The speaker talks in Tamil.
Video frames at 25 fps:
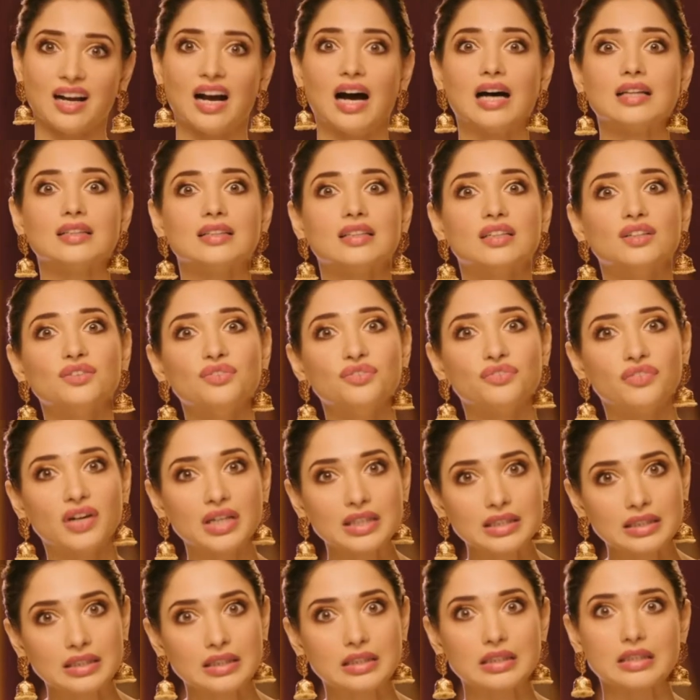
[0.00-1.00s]
அதுக்கு
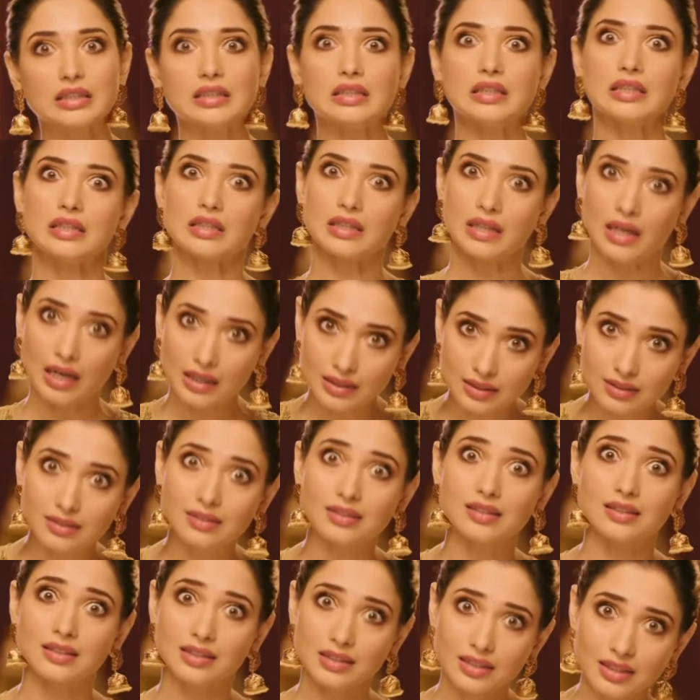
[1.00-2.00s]
வட்டி கட்டி
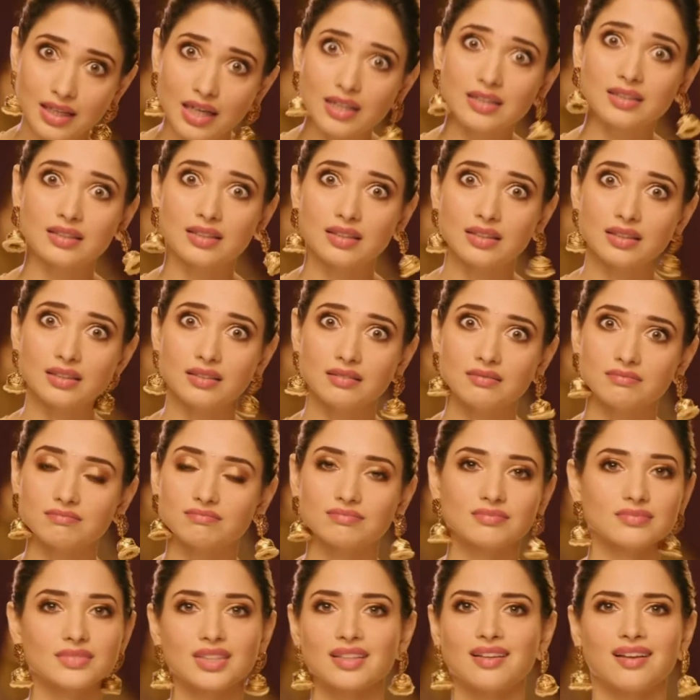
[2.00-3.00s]
கட்டி
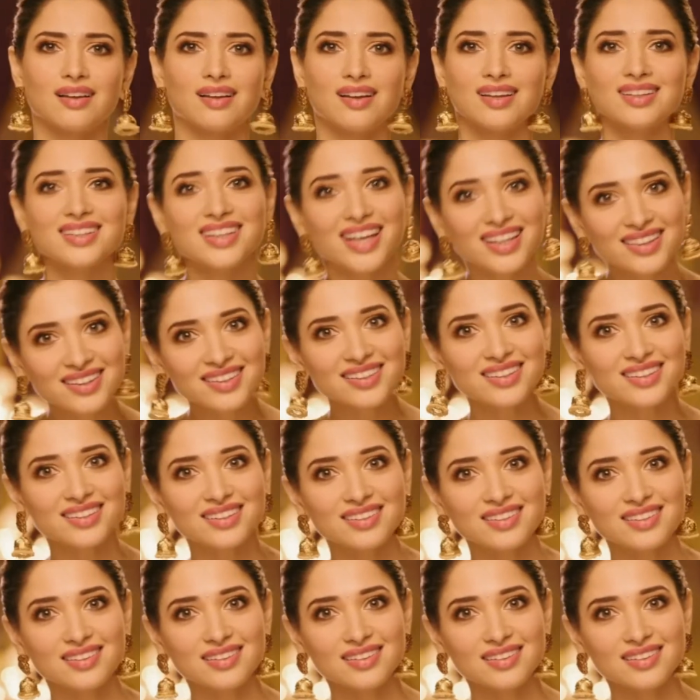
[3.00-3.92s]
எதுக்கு